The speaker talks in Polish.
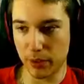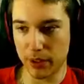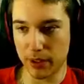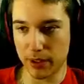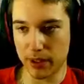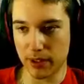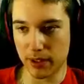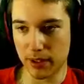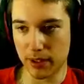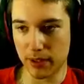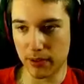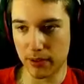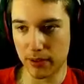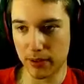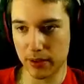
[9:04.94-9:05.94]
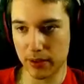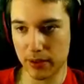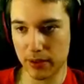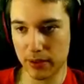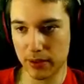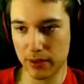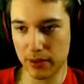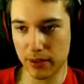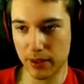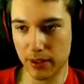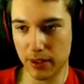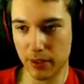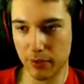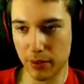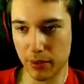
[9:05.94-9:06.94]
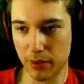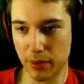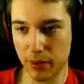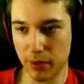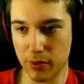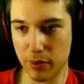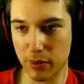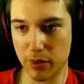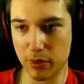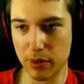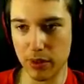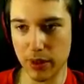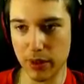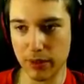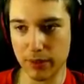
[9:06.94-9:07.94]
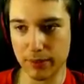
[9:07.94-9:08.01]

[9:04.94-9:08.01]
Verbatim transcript: nic takiego nie ma oprócz pigułek.